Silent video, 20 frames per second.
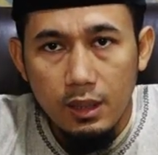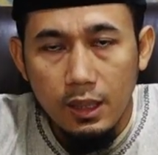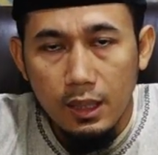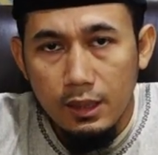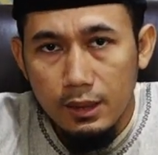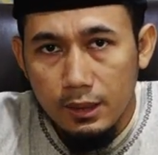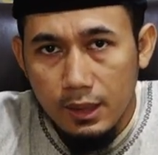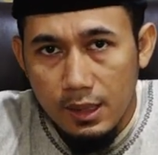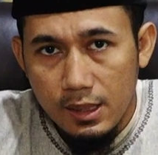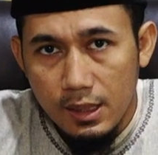
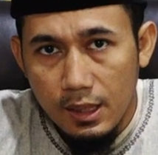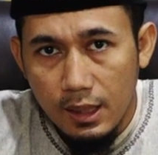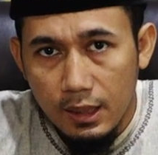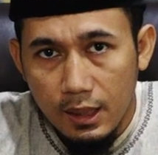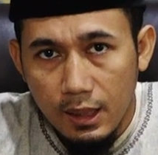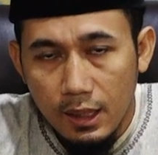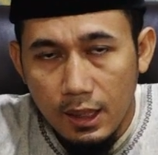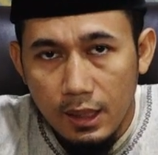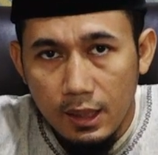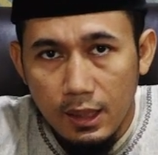Lantas
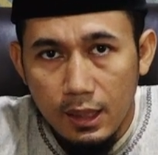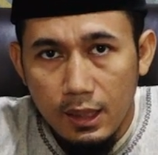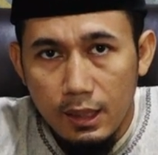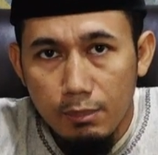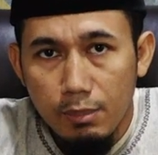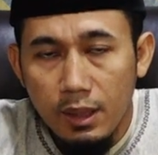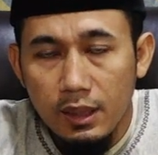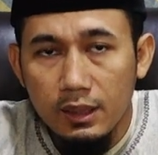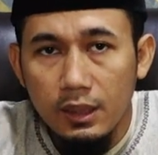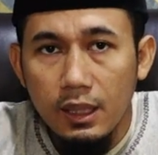laki-laki
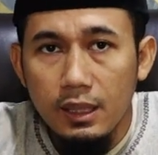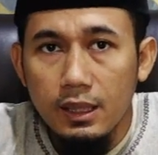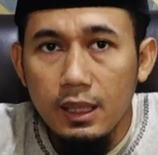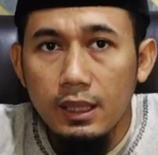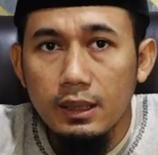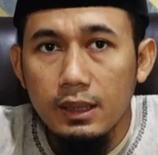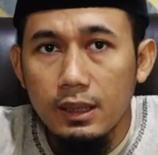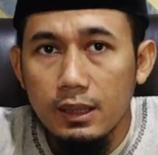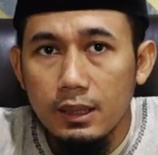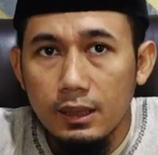ini
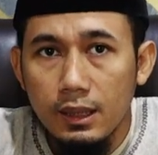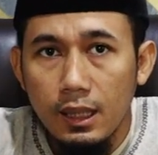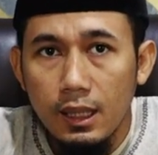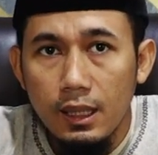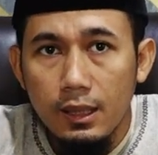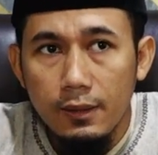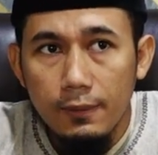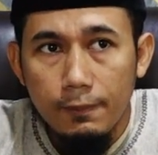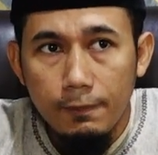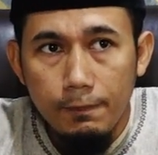bertanya
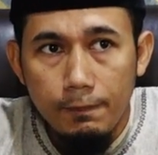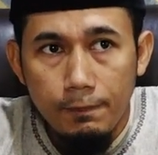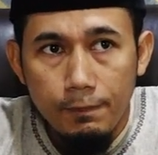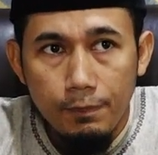tentang